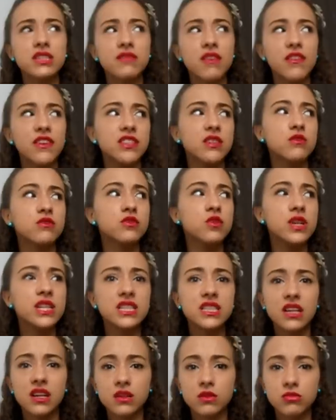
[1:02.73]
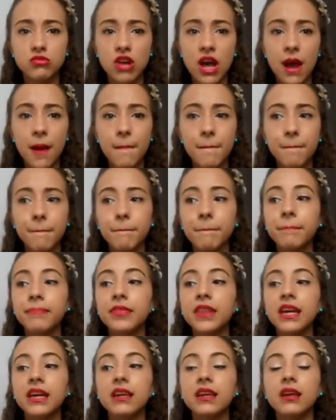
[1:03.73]
vai fazer uns dois anos já,
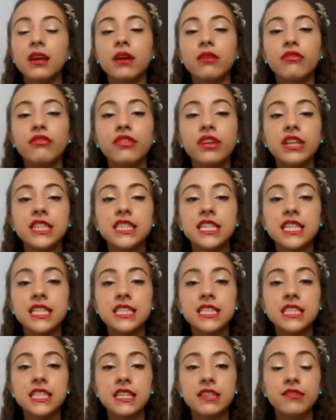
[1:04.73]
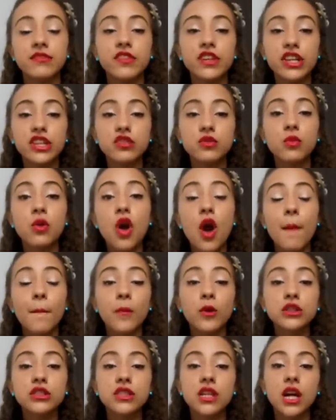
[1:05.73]
que eu fiz esse vídeo
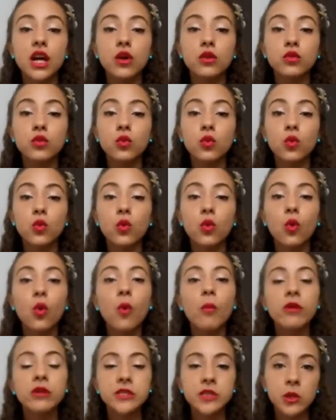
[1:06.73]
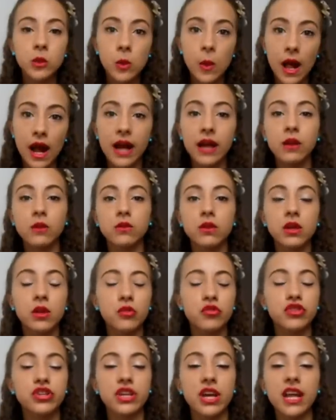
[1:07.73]
mostrando o meu celular e o que
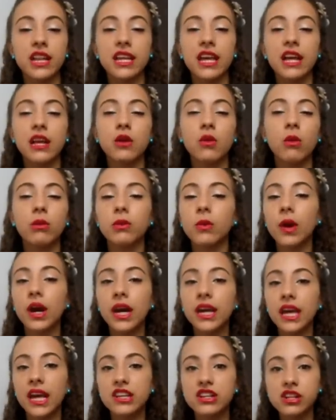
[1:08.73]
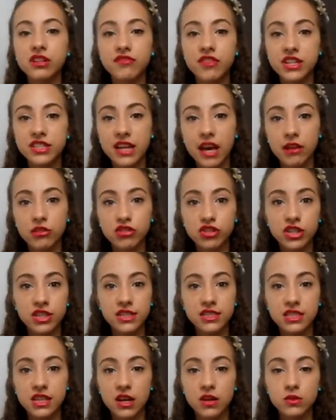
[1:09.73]
eu tinha nele quando eu ganhei de aniversário de
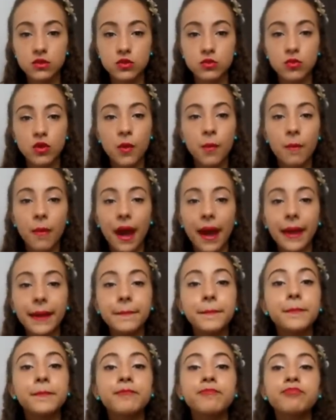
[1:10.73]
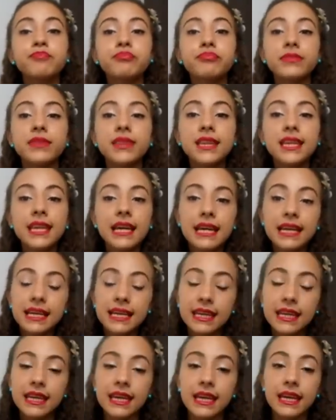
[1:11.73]
15 anos do meu pai.
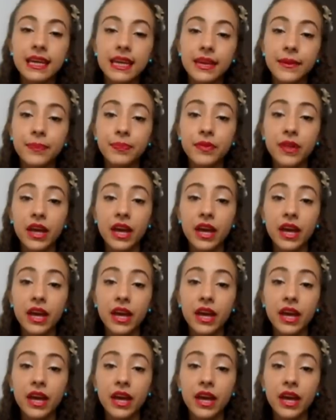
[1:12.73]
E